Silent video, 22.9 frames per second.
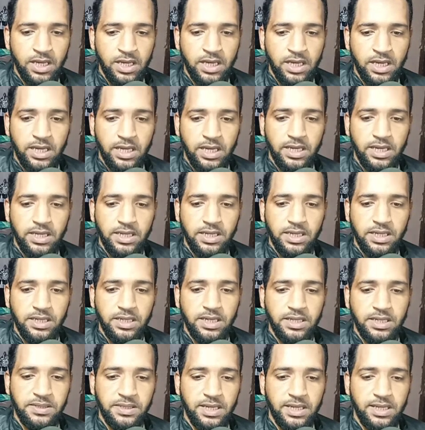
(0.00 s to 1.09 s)
آه،
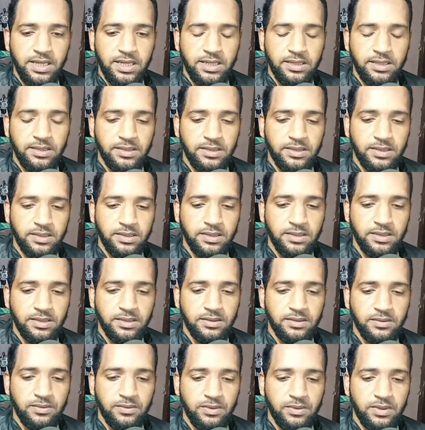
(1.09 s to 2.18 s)
السند
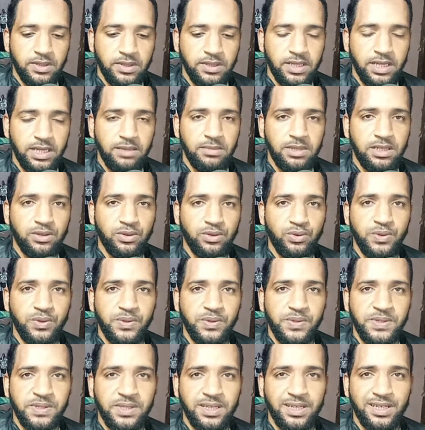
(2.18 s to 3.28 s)
ودائما نقول
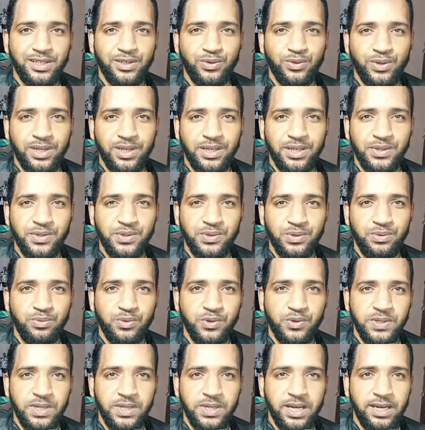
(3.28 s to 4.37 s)
السند هو نص
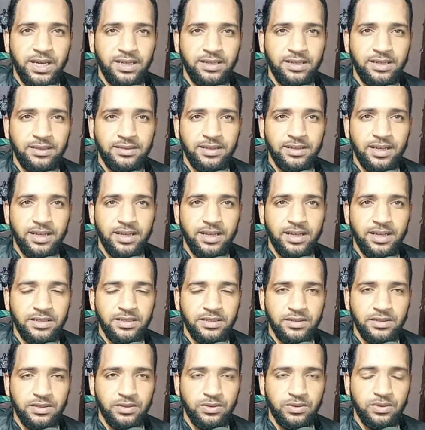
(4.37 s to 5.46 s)
مساعد أحيانا
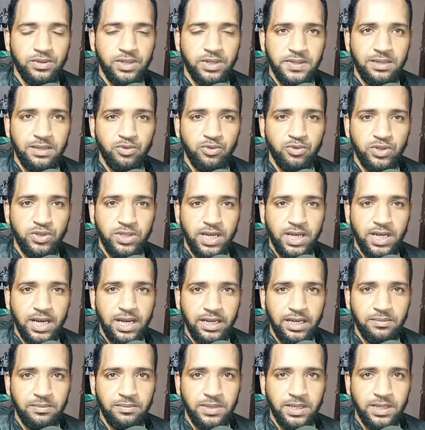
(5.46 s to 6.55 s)
تكون أسئلة
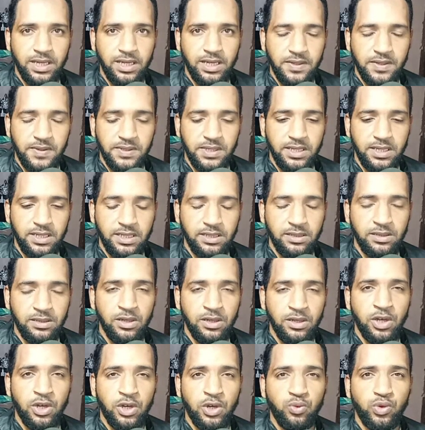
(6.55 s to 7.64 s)
متعلقة بهذا السند
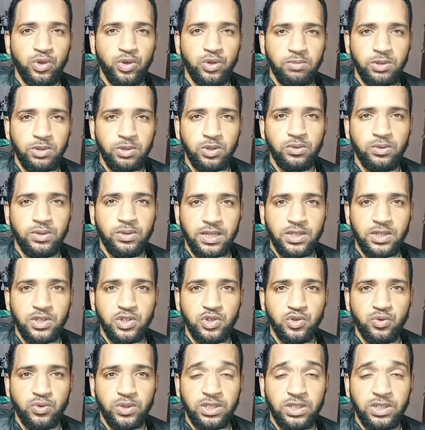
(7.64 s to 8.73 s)
ويمكنك أن
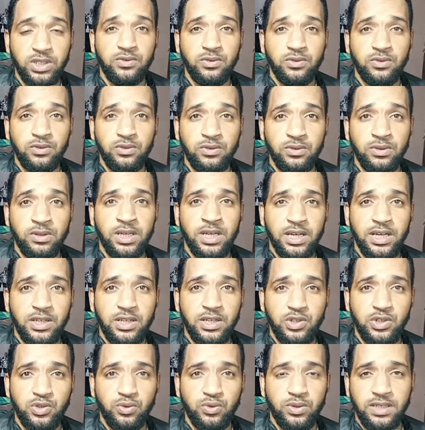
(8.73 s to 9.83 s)
توظفه أن
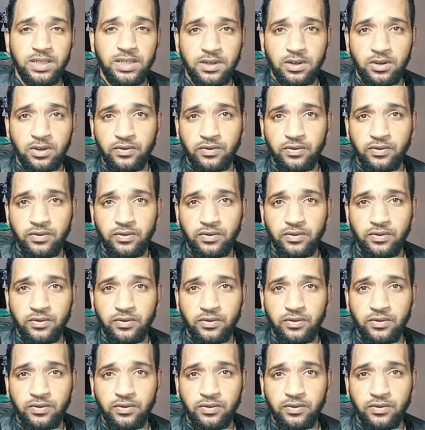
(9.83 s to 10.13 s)
توظفه